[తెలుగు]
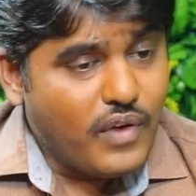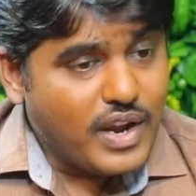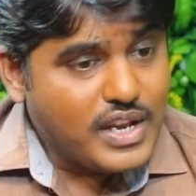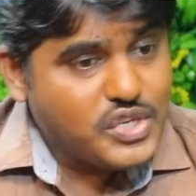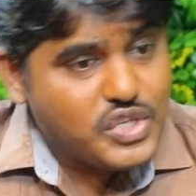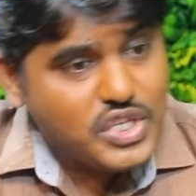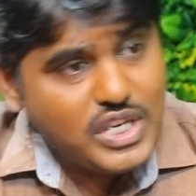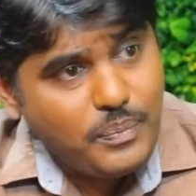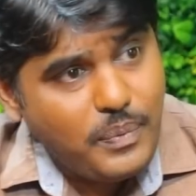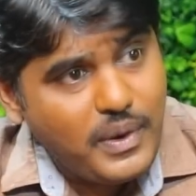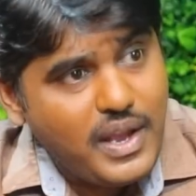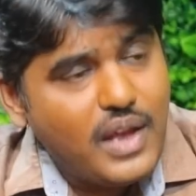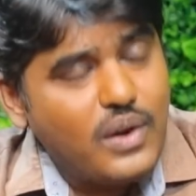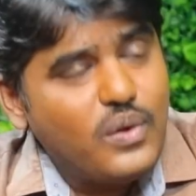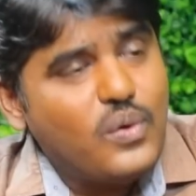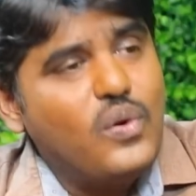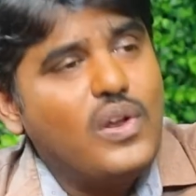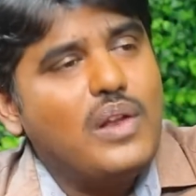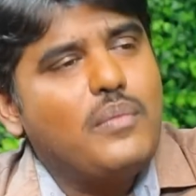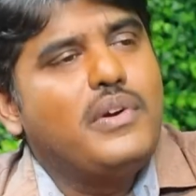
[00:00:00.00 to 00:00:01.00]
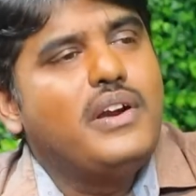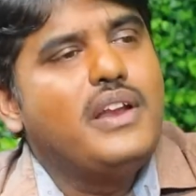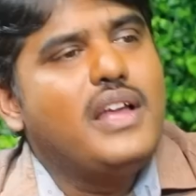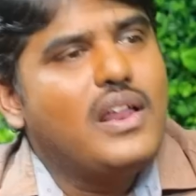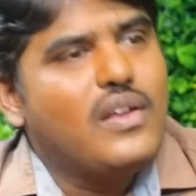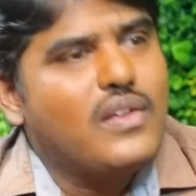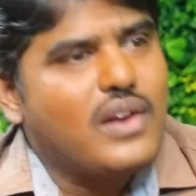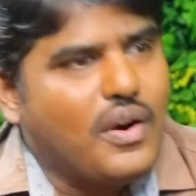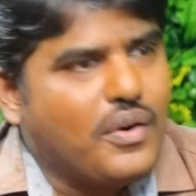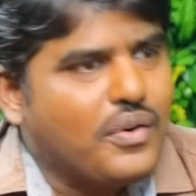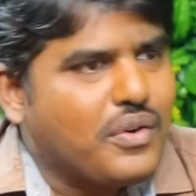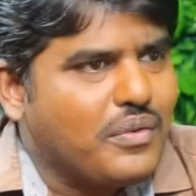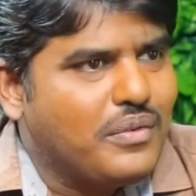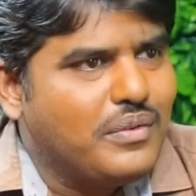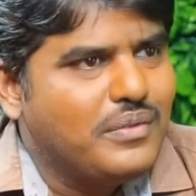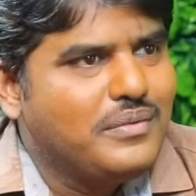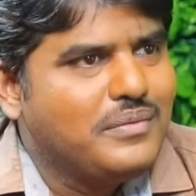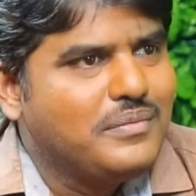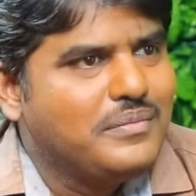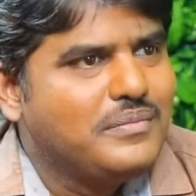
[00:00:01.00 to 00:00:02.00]
వైసీపీ అనుకూల మీడియాలో రావటం
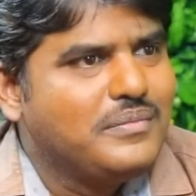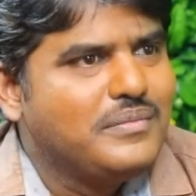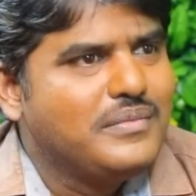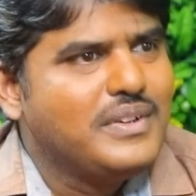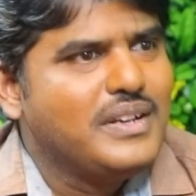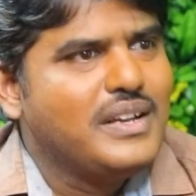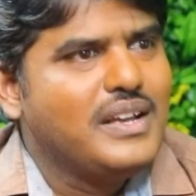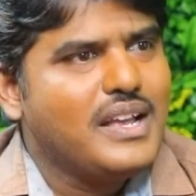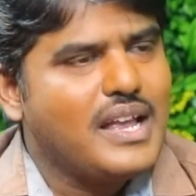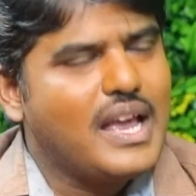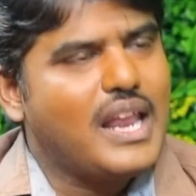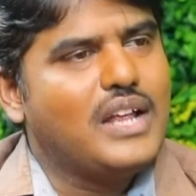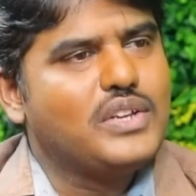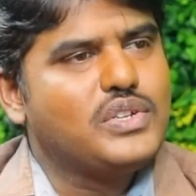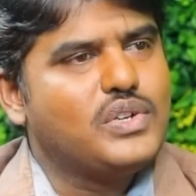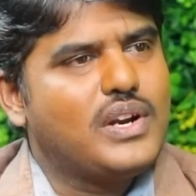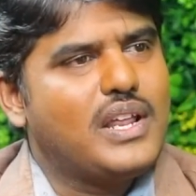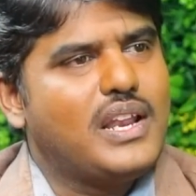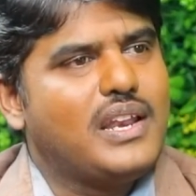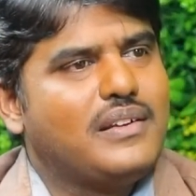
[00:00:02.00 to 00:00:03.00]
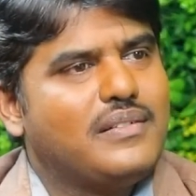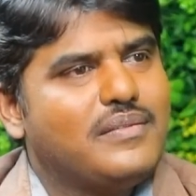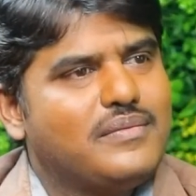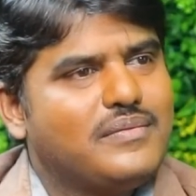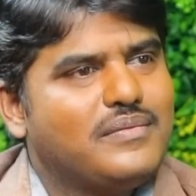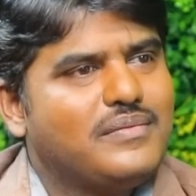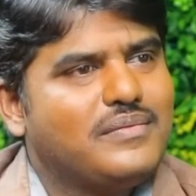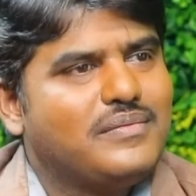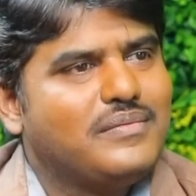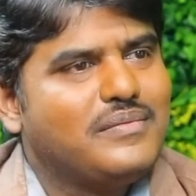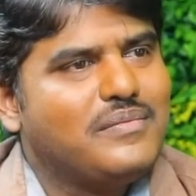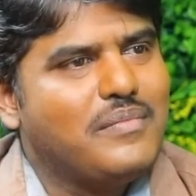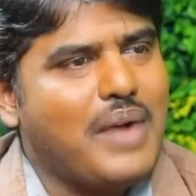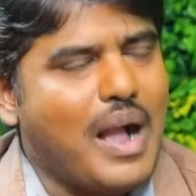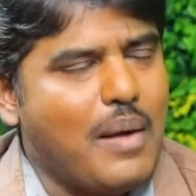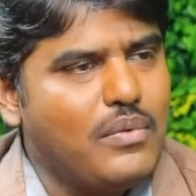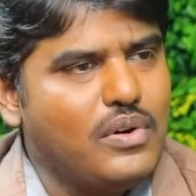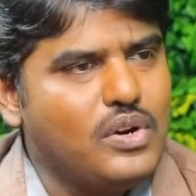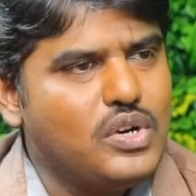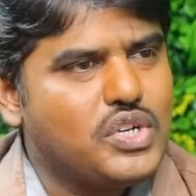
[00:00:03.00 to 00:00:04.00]
ఎలా చూడాలి
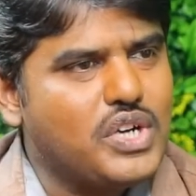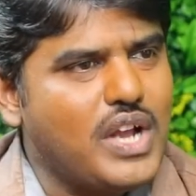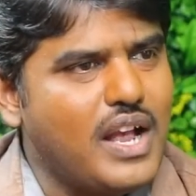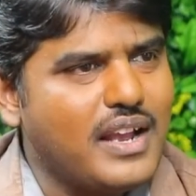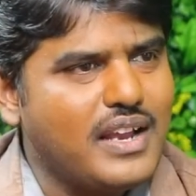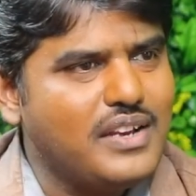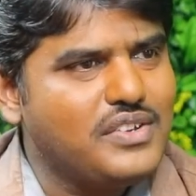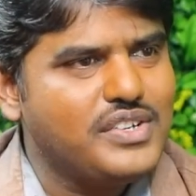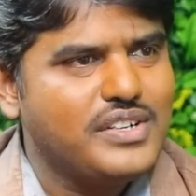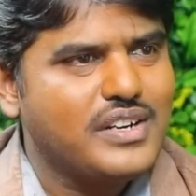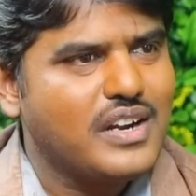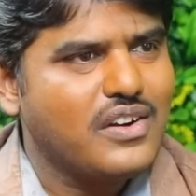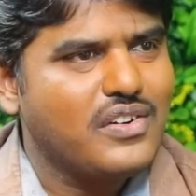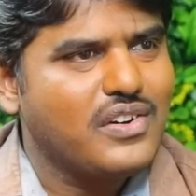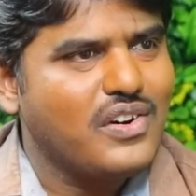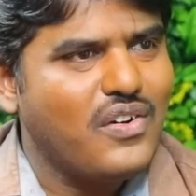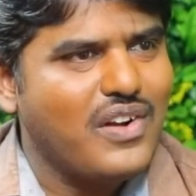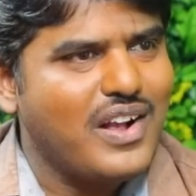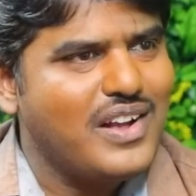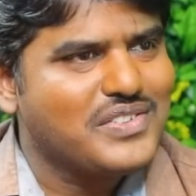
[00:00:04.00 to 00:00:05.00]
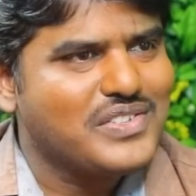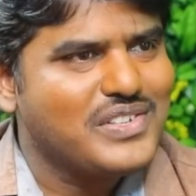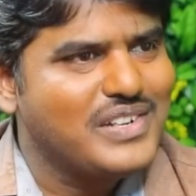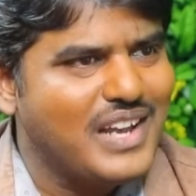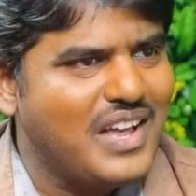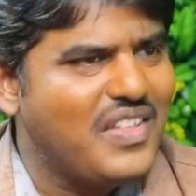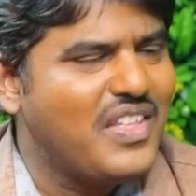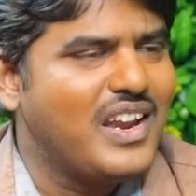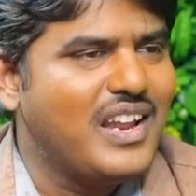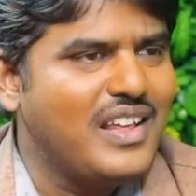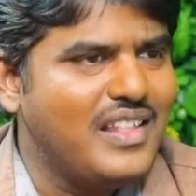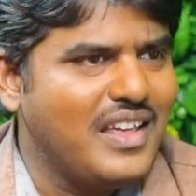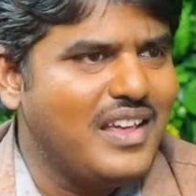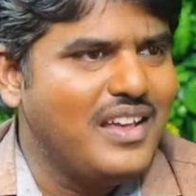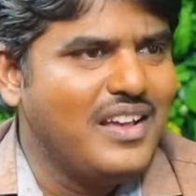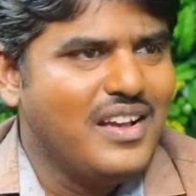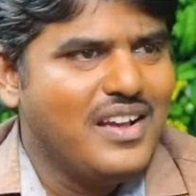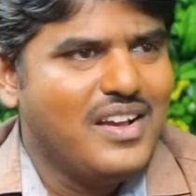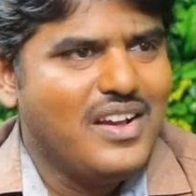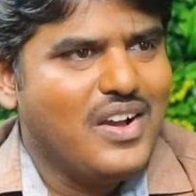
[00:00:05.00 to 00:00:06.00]
మామూలు షాక్ ఇచ్చేటటువంటి అవకాశం లేదనేది
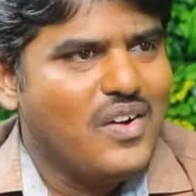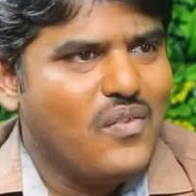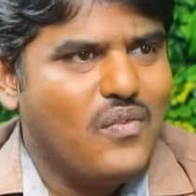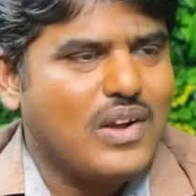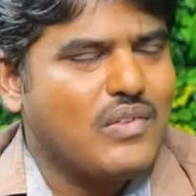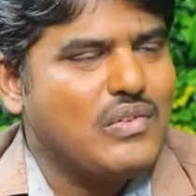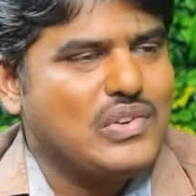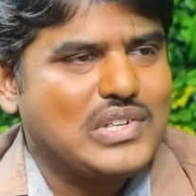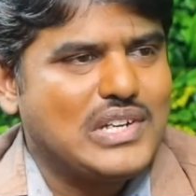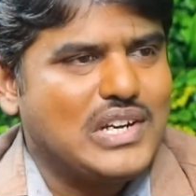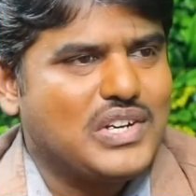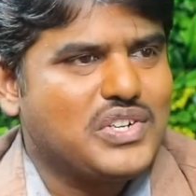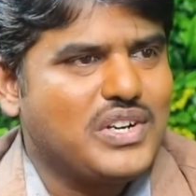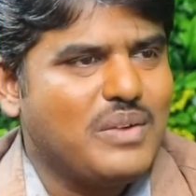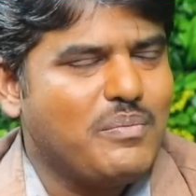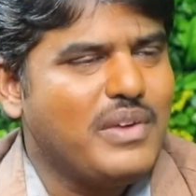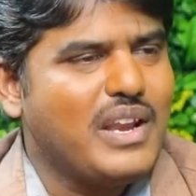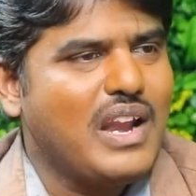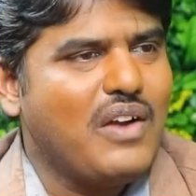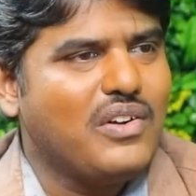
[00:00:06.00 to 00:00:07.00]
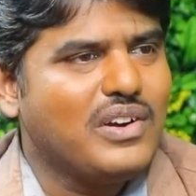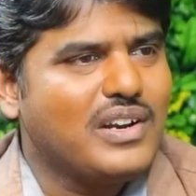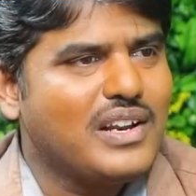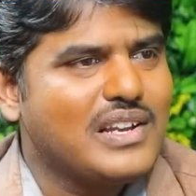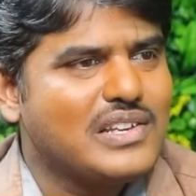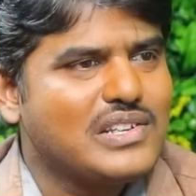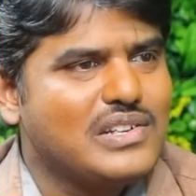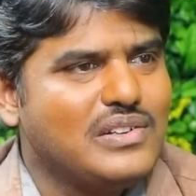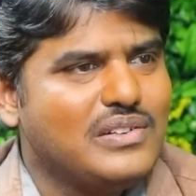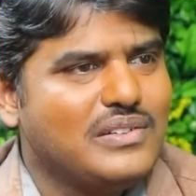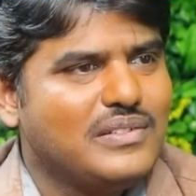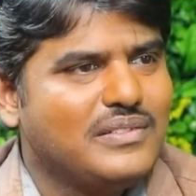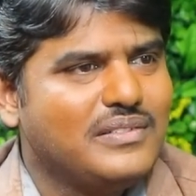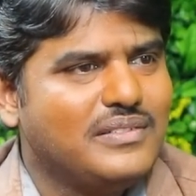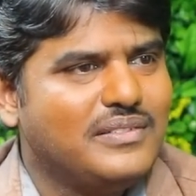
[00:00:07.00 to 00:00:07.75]
ఒక విశ్లేషణ మీరేమంటారు అసలు